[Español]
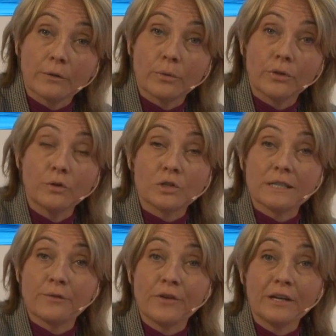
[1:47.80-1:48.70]
reducido
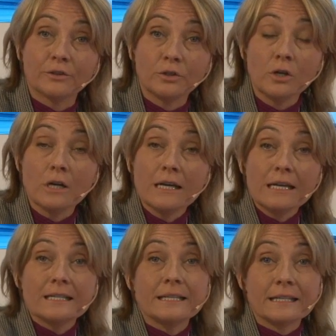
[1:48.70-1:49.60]
este efecto,
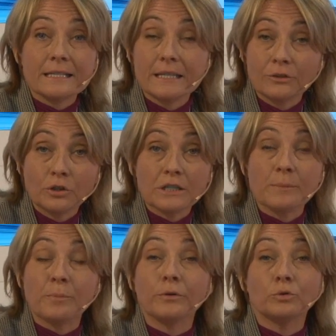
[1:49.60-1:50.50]
sí que es cierto que
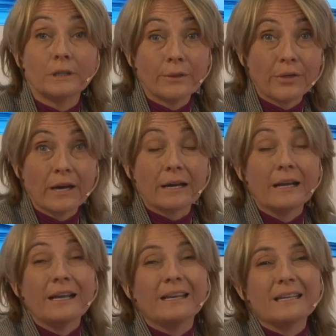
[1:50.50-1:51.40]
se puede
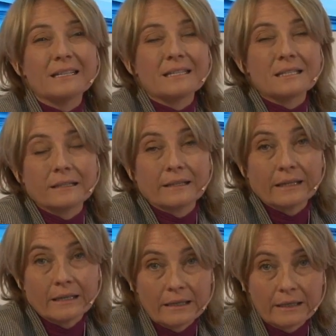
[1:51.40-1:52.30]
utilizar y es
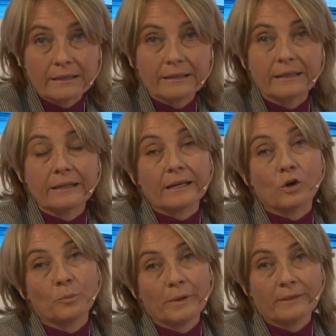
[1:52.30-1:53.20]
de,
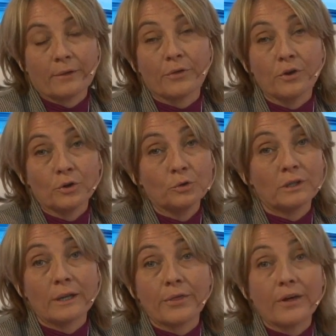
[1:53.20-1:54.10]
recomendación
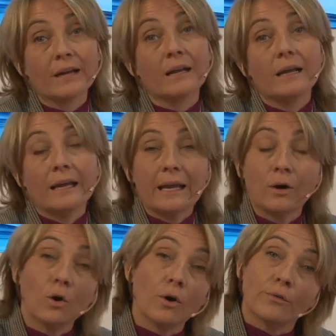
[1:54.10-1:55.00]
utilizar
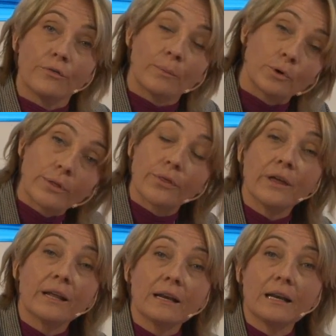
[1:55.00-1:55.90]
eh, o
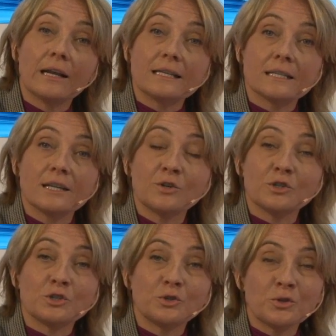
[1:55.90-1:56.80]
favorecer
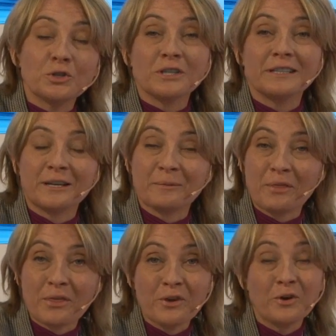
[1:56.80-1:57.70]
los estudios de
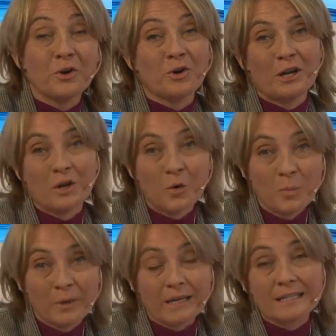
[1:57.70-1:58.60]
intervención con
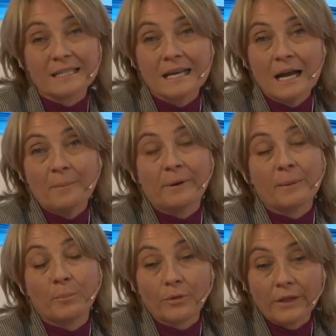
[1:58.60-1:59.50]
legumbres
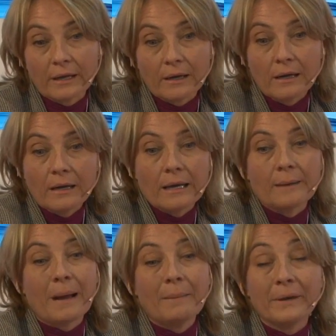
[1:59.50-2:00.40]
para poder
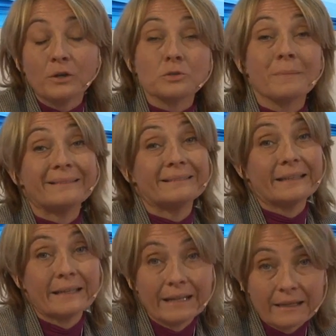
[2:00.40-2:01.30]
eh, al menos
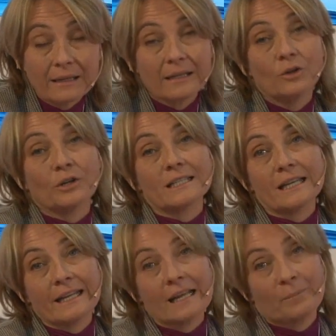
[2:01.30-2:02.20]
mantener lo que
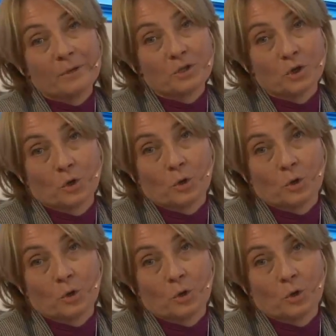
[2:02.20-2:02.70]
sería el peso